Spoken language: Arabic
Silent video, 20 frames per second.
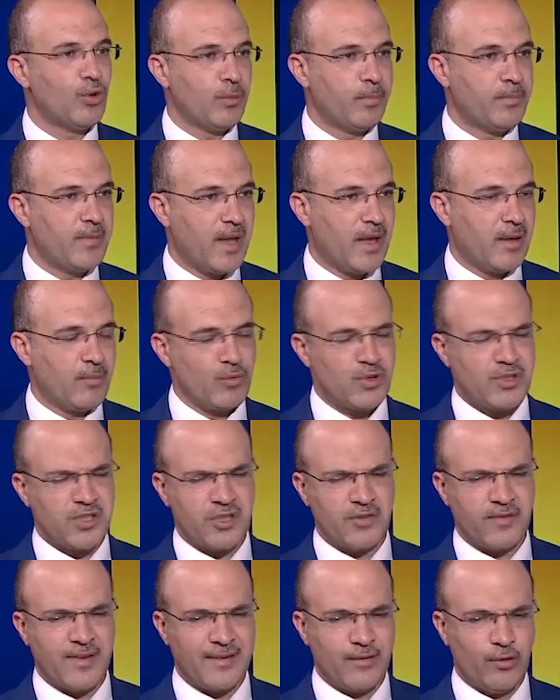لبنان
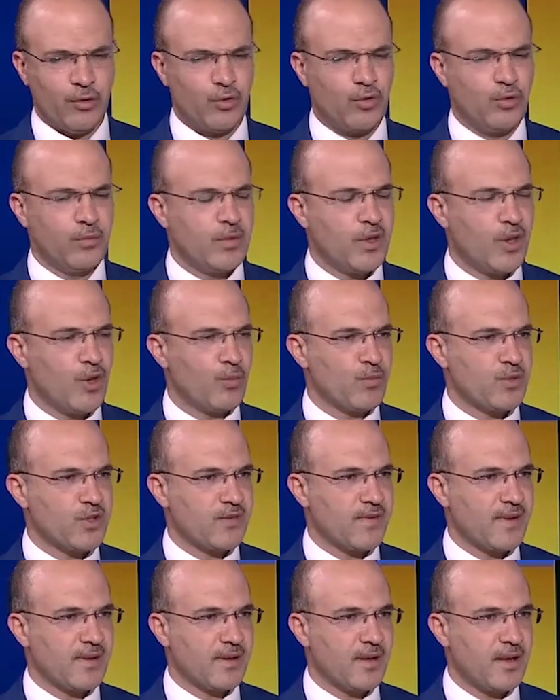مستشفيات حكوميه
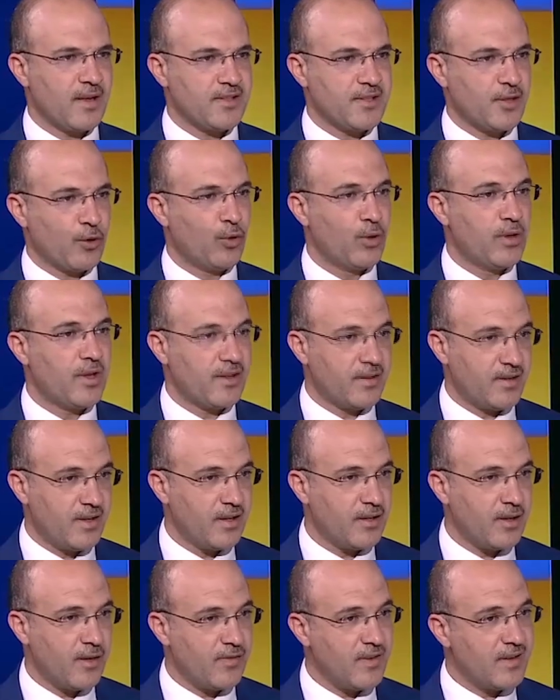ومستشفيات خاصه كلها
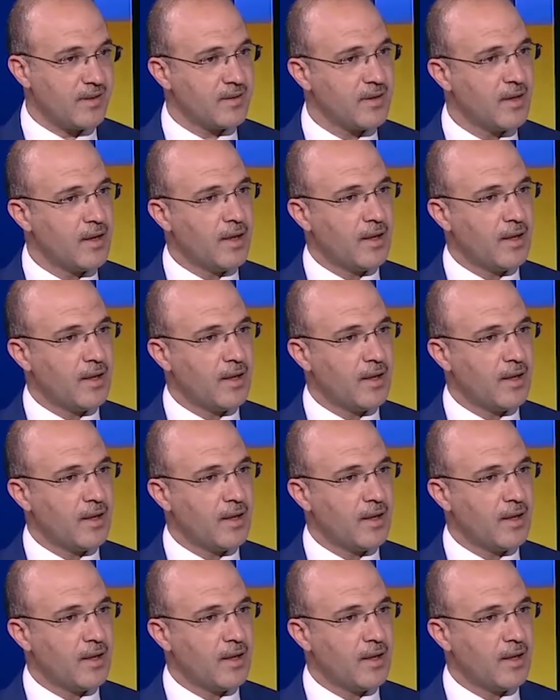تكاتفت